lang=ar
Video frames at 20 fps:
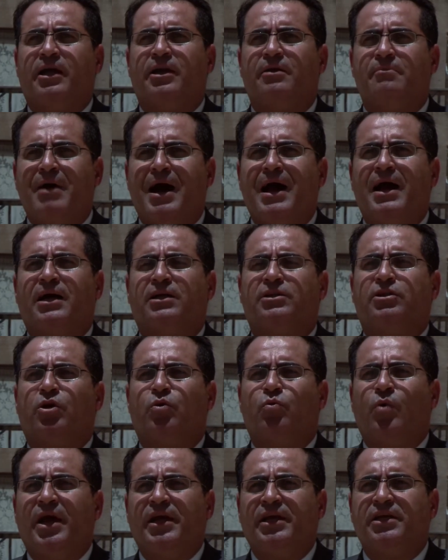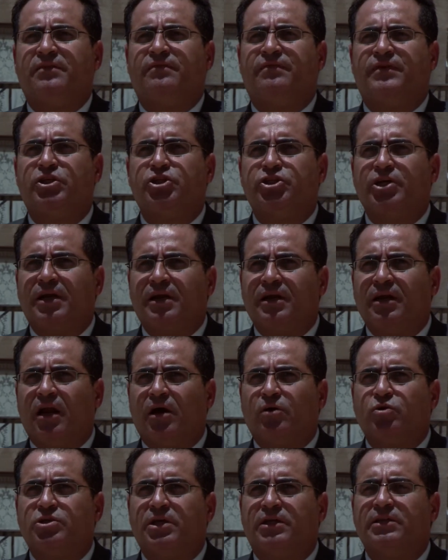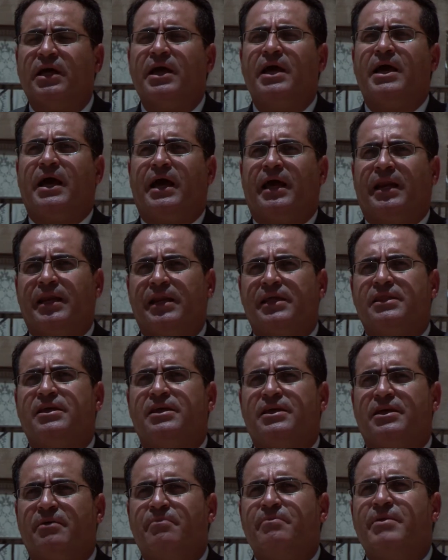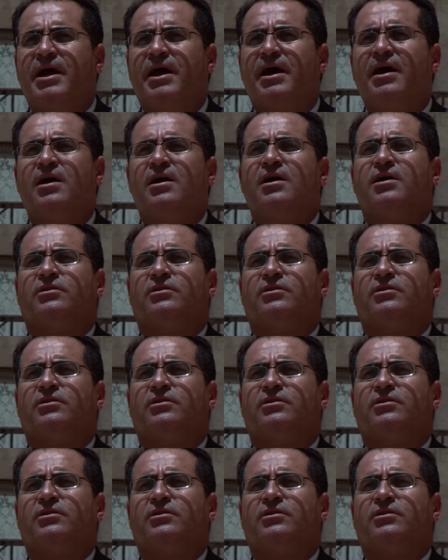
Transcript: المعهد الوحيد في الشرق الأوسط الذي يمنح